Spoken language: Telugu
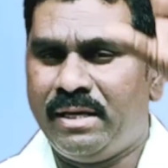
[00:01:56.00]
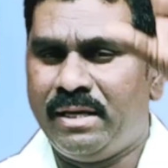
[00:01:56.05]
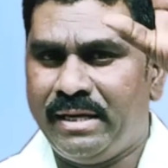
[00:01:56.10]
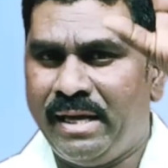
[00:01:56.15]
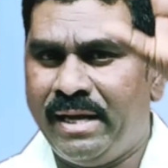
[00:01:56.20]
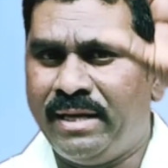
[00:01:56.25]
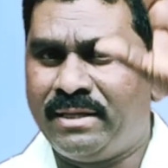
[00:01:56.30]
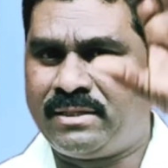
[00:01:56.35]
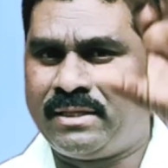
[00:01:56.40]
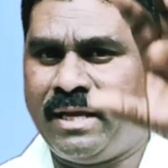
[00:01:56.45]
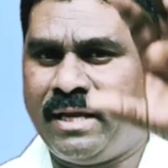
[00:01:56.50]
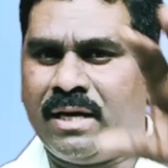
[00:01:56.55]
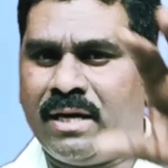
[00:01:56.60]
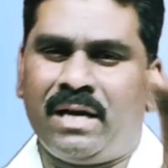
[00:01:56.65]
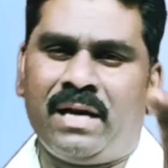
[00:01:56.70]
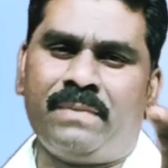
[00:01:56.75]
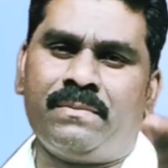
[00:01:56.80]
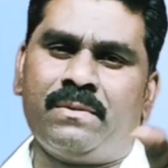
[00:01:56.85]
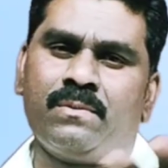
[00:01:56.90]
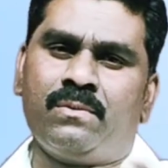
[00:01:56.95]
ఏ ఏసయ
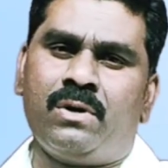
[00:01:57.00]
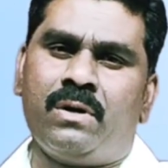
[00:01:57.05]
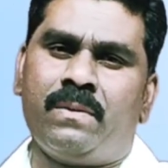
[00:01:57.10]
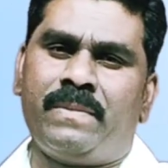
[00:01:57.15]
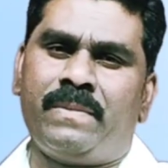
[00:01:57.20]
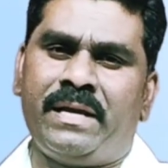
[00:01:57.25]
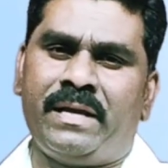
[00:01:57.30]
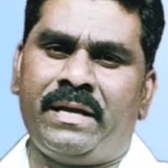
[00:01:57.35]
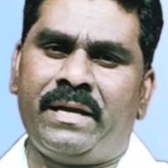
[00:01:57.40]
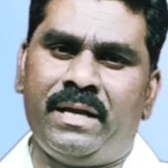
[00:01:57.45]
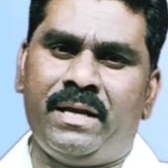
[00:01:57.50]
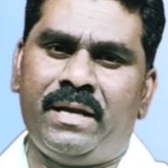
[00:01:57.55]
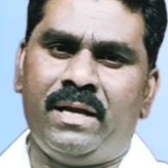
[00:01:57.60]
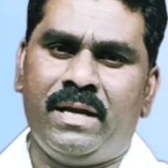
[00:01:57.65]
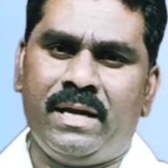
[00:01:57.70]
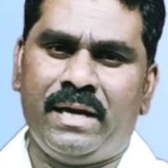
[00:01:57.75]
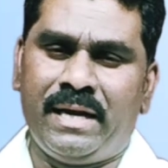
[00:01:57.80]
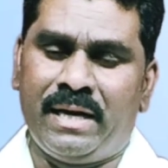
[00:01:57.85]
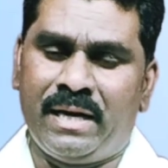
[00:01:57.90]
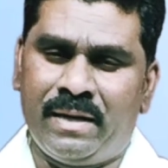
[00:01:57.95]
నామంలో మనకి
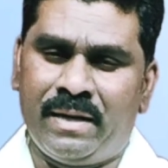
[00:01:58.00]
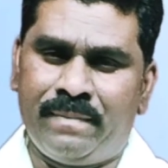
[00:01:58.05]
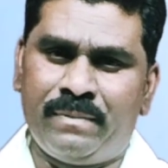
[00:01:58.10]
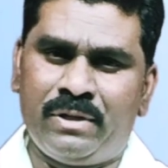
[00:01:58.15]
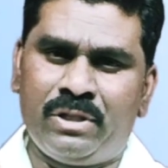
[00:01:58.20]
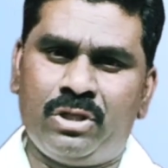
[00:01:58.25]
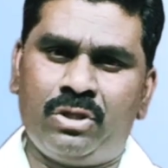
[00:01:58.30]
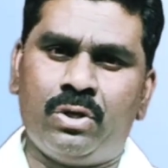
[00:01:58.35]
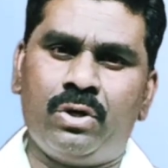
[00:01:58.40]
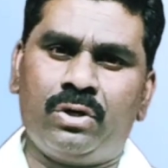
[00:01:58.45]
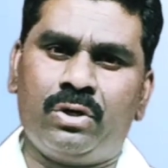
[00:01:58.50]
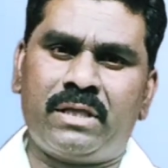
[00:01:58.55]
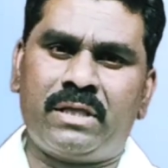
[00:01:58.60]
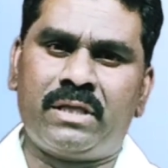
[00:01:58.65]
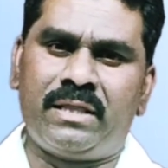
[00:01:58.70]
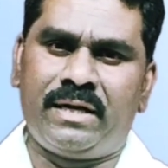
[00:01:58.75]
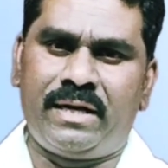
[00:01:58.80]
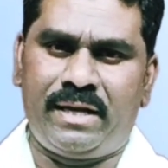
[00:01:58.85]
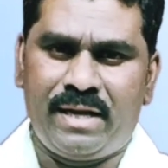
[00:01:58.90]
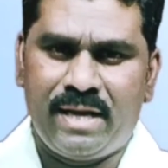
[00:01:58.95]
నెమ్మది
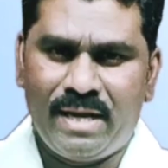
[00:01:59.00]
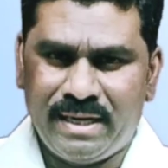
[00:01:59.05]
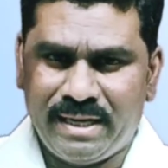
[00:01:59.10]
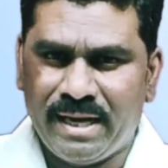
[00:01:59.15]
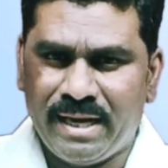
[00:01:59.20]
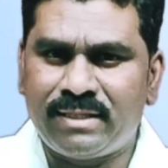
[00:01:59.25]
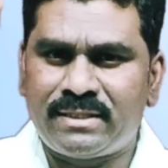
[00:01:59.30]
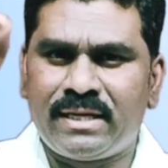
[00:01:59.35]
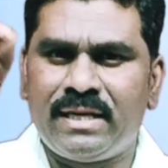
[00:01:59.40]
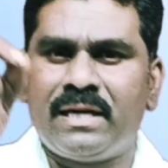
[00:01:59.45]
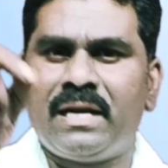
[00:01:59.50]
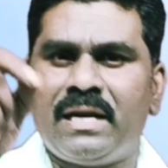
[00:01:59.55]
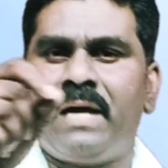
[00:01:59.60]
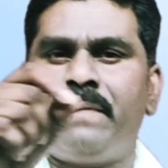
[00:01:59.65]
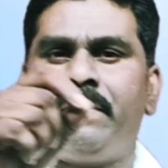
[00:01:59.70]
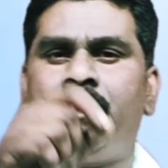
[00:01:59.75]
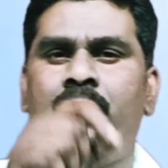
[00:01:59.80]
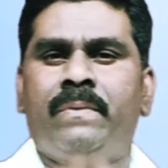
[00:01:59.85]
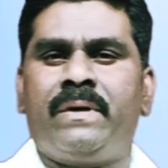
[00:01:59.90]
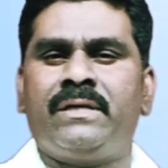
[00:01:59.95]
దొరుకుతుందండి ఏసయ
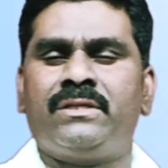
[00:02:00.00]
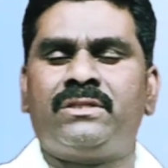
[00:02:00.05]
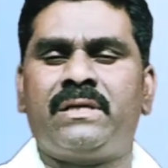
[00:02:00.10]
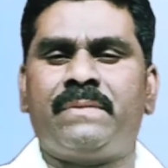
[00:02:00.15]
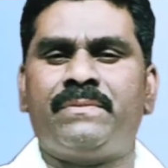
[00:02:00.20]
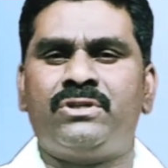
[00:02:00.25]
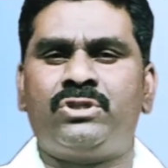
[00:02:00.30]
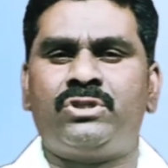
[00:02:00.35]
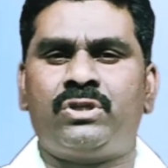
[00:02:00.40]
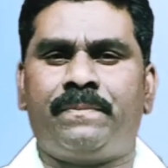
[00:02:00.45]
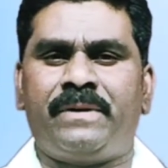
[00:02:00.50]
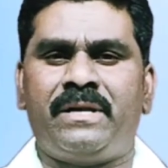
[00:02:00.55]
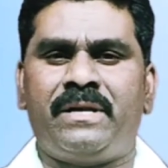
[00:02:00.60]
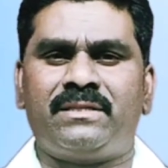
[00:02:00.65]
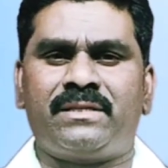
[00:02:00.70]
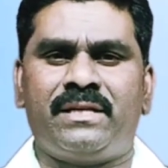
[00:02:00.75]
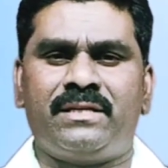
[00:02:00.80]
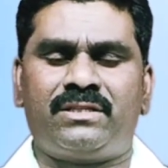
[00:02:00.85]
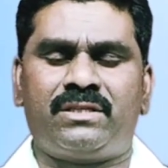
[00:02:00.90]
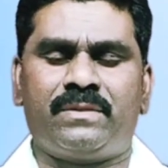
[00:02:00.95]
నామంలో మన సమస్య
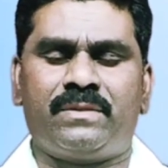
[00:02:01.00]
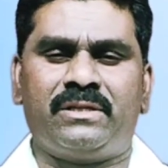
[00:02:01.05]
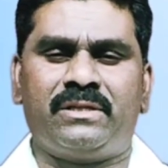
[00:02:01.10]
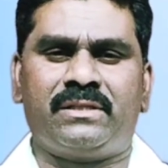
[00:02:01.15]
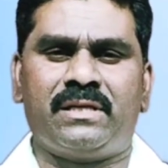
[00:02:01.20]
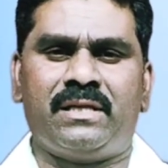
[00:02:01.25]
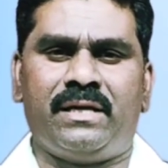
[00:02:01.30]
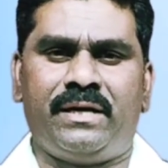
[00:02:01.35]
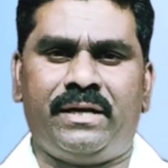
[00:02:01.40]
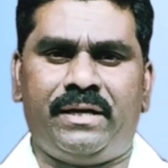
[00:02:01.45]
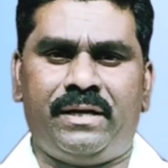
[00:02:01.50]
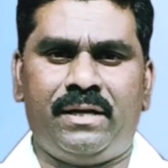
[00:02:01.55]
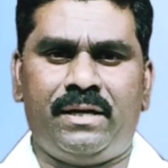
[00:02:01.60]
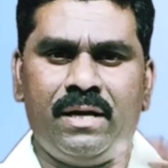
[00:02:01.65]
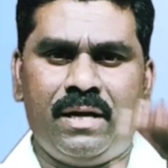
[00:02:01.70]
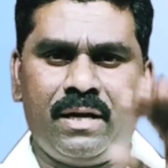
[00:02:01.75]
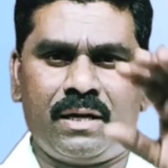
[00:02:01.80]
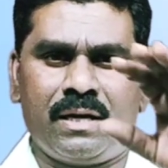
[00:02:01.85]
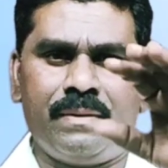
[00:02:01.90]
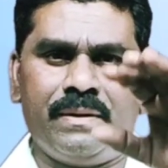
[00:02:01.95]
పరిష్కరించబడుతుందండి
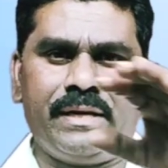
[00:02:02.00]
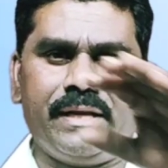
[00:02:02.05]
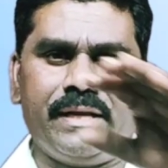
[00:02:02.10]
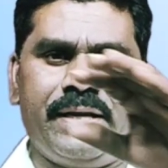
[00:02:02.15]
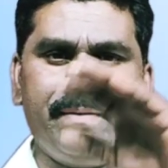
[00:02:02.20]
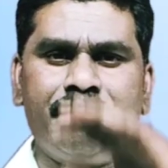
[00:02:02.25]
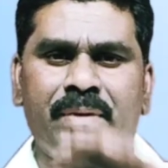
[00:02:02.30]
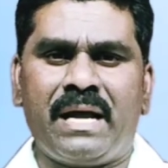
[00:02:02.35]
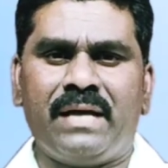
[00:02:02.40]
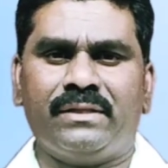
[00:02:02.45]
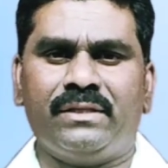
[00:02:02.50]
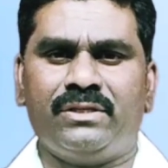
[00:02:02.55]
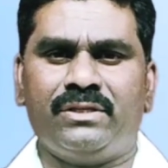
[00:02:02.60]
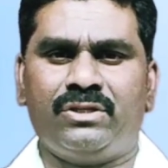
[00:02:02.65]
కాబట్టి ప్రార్థన